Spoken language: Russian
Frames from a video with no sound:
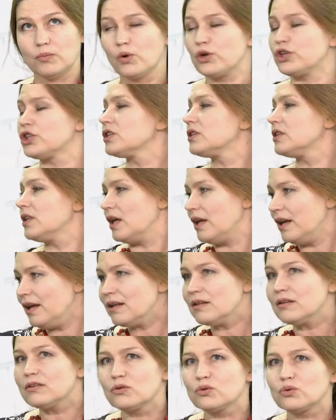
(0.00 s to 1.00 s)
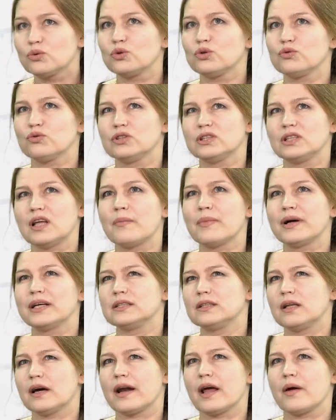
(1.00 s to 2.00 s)
больше 100 лет, ну, то есть вот самая
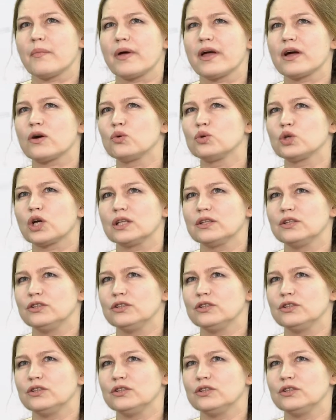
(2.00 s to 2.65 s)
старая моя игрушка